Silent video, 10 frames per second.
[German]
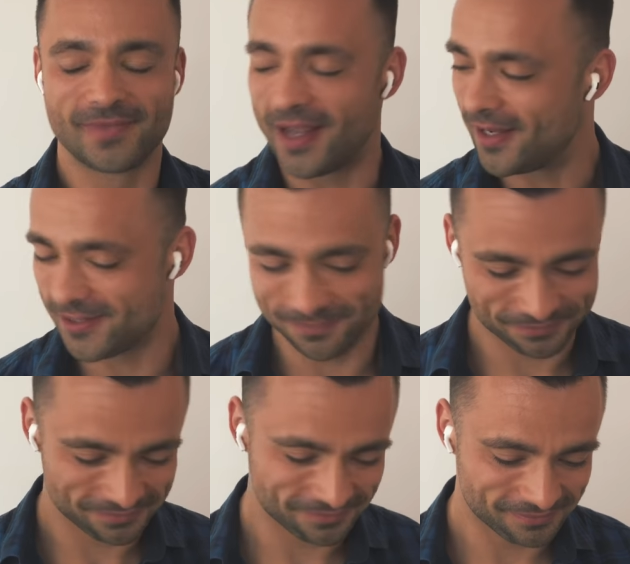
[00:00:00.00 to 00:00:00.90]
Krass.
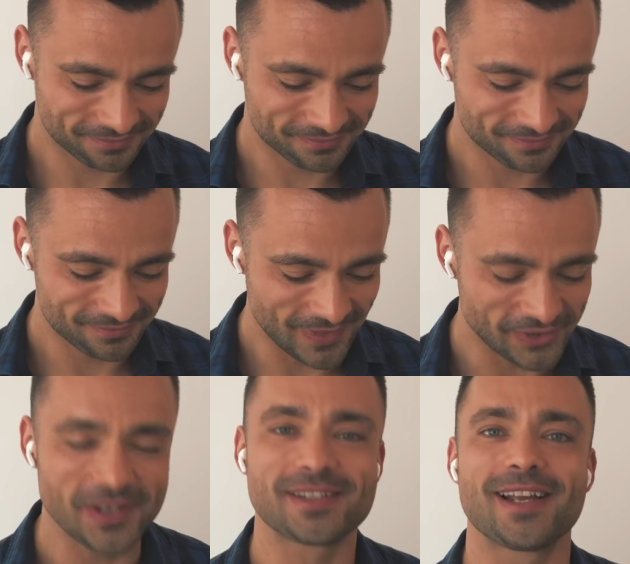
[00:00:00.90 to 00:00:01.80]
Was
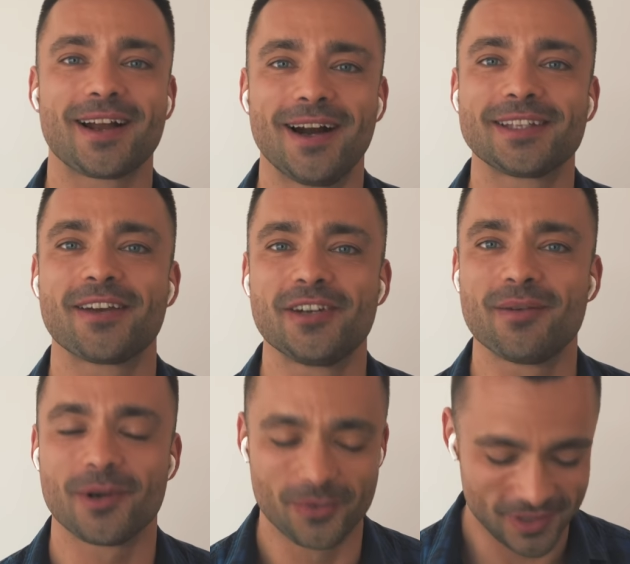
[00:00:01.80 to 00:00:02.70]
soll ich denn sagen? Hat er wieder
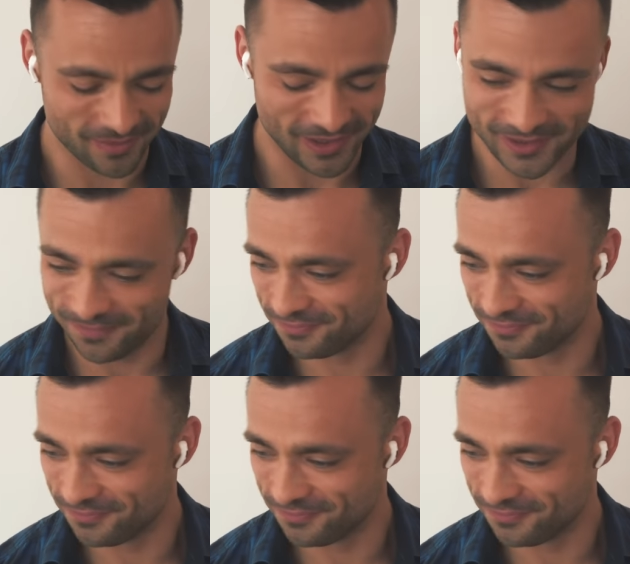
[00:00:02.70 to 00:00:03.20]
mal gut gemacht.